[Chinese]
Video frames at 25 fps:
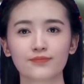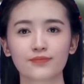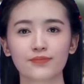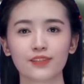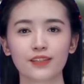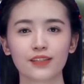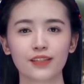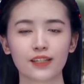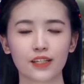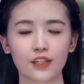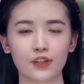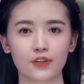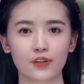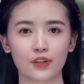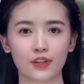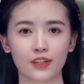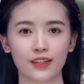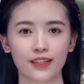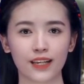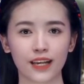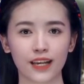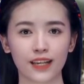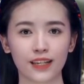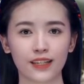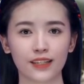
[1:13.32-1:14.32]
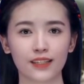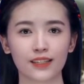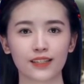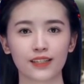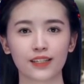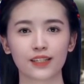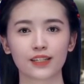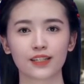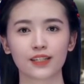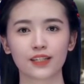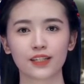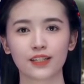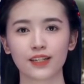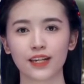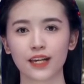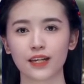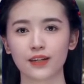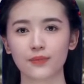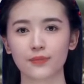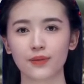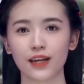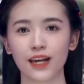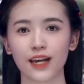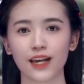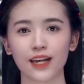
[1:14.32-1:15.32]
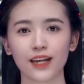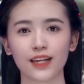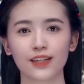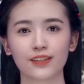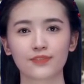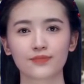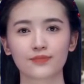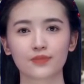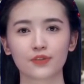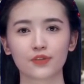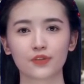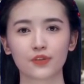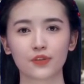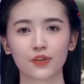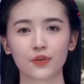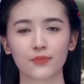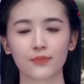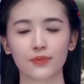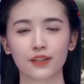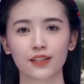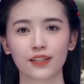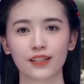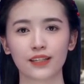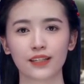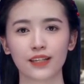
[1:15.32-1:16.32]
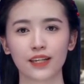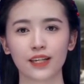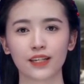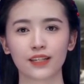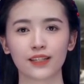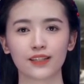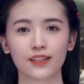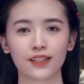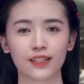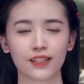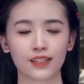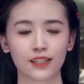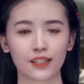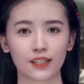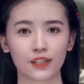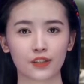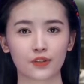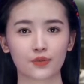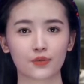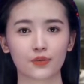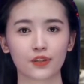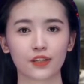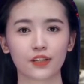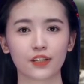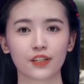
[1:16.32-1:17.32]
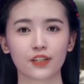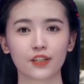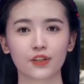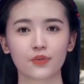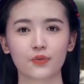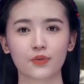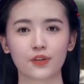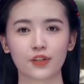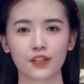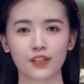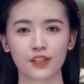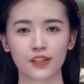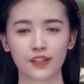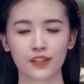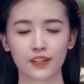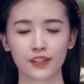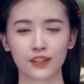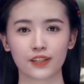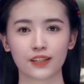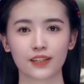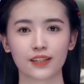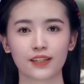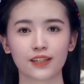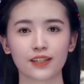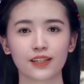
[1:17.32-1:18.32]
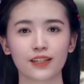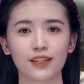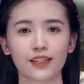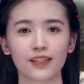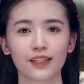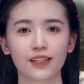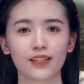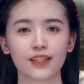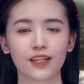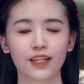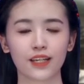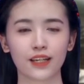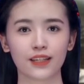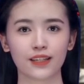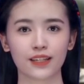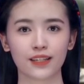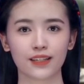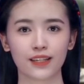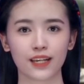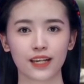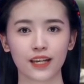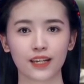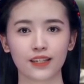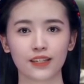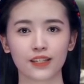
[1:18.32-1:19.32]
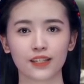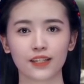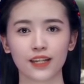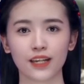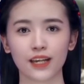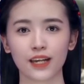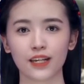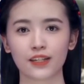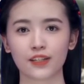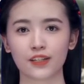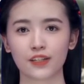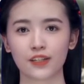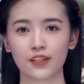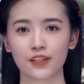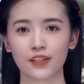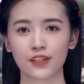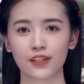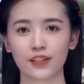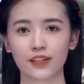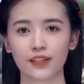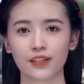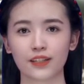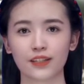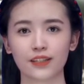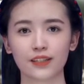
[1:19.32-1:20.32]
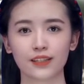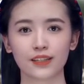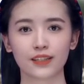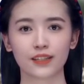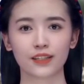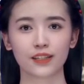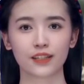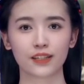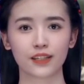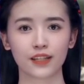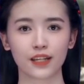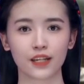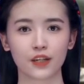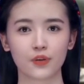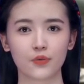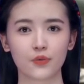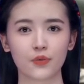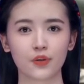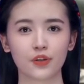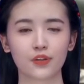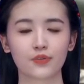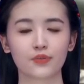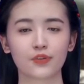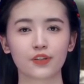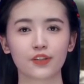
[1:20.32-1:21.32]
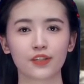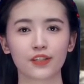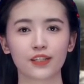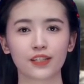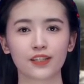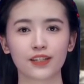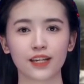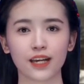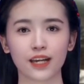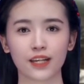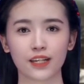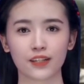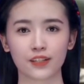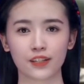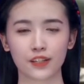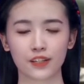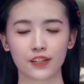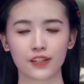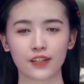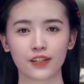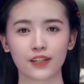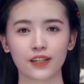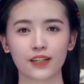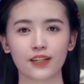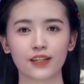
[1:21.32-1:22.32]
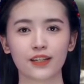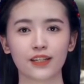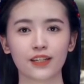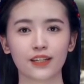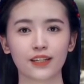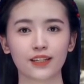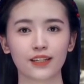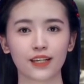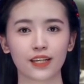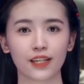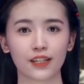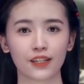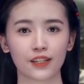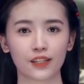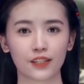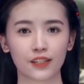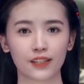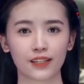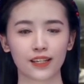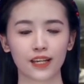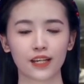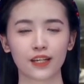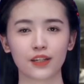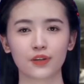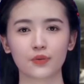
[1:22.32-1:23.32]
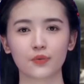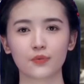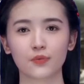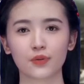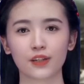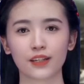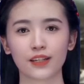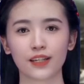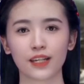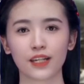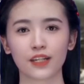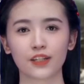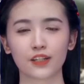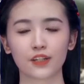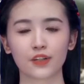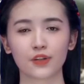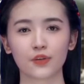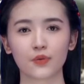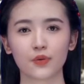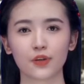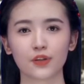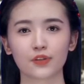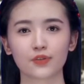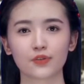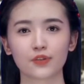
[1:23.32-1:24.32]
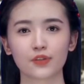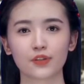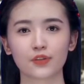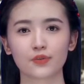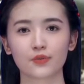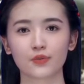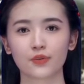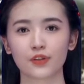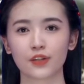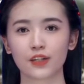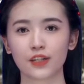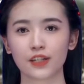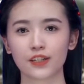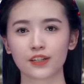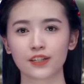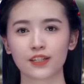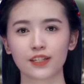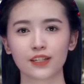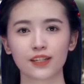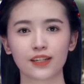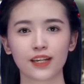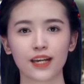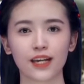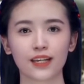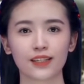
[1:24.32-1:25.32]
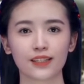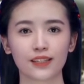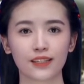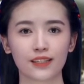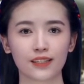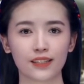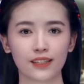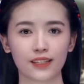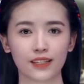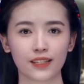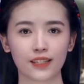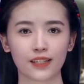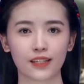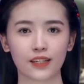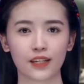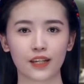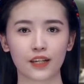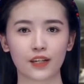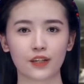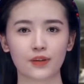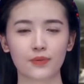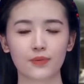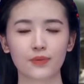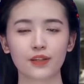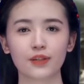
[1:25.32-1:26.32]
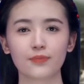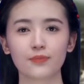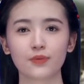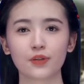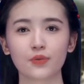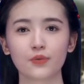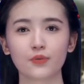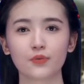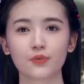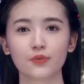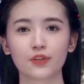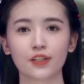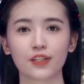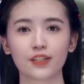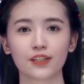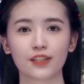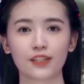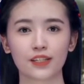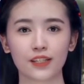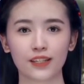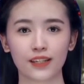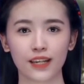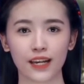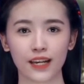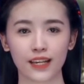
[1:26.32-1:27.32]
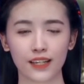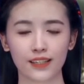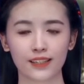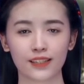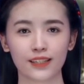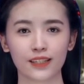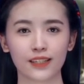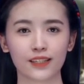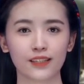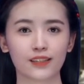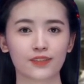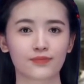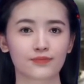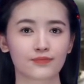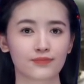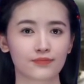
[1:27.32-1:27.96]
一个装甲仪器侦察排，装备一辆信息处理指挥车，一辆雷达侦察车，一辆光学侦察车。该车采用桅杆式光学综合侦察仪器，配备无人侦察机。